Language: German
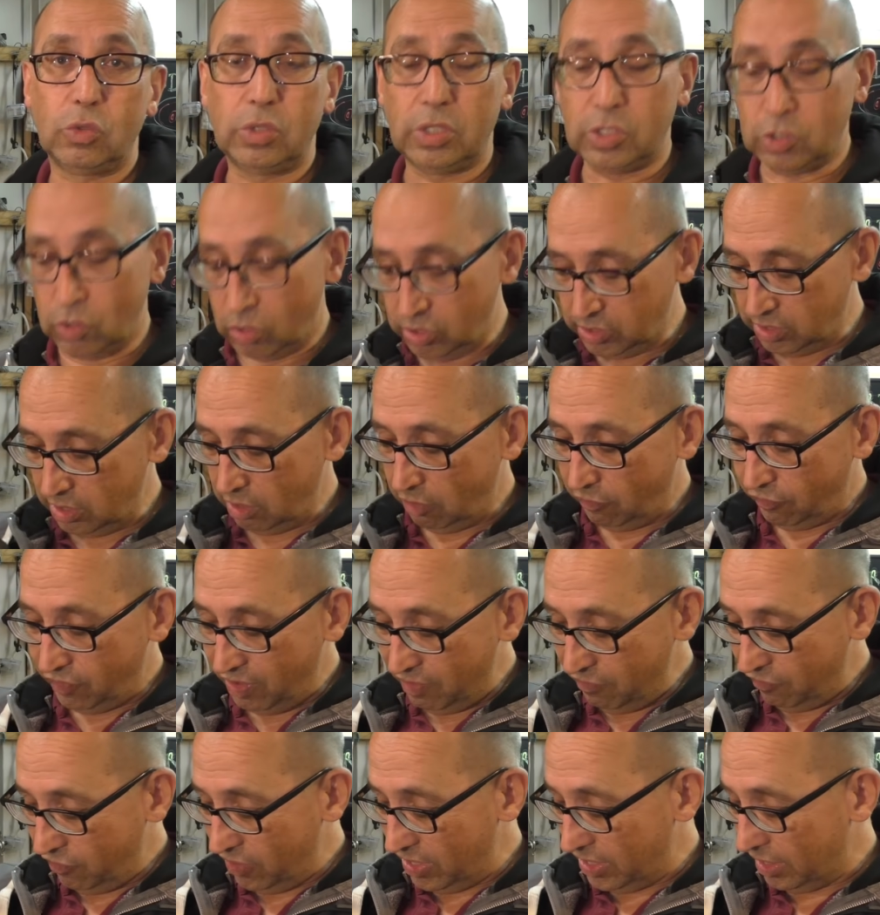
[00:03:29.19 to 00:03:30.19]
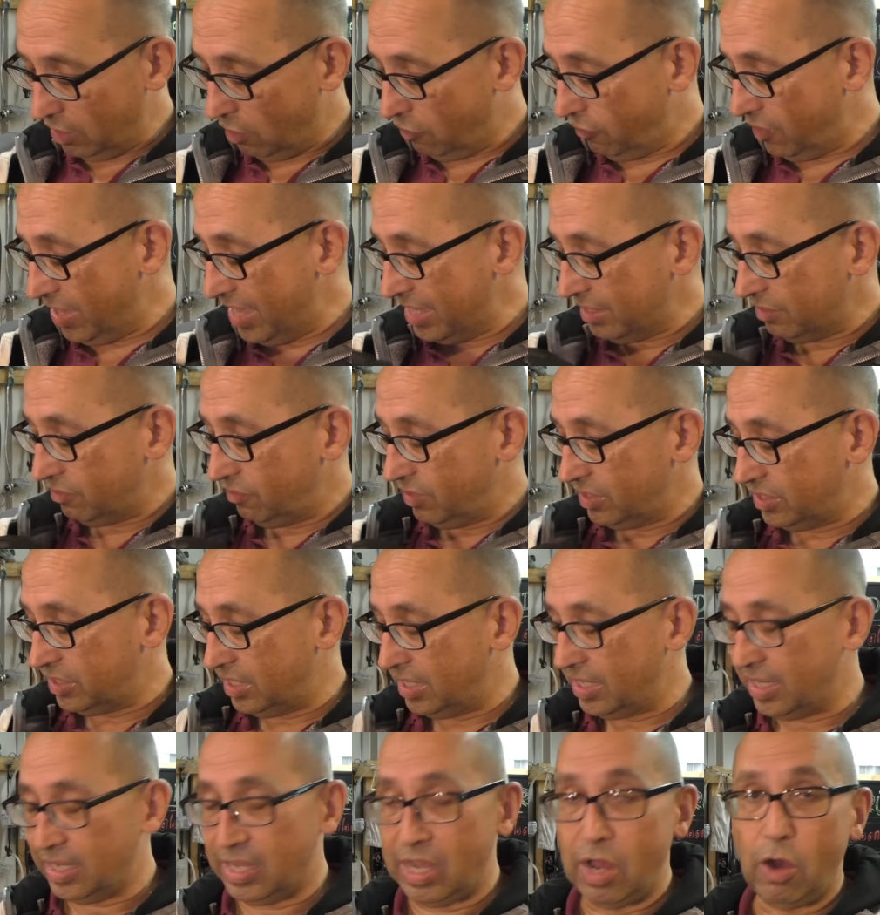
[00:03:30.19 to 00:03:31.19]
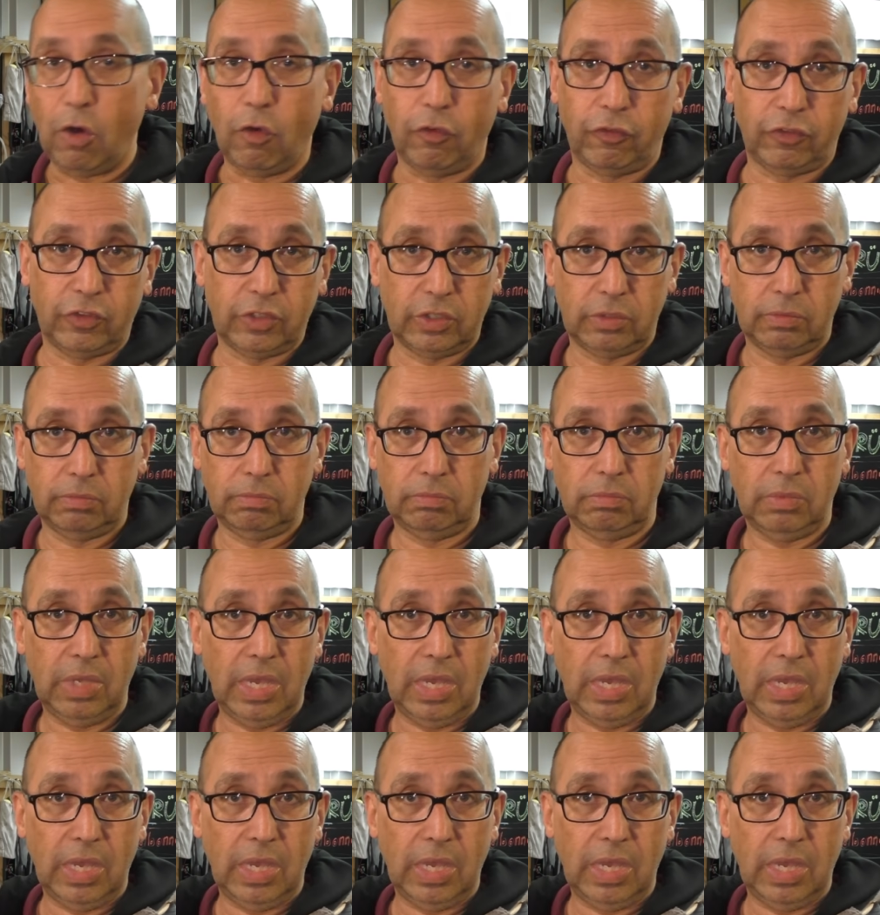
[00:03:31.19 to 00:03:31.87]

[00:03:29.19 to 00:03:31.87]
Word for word: Und ihr solltet auf jeden Fall darauf achten, was ihr da kauft.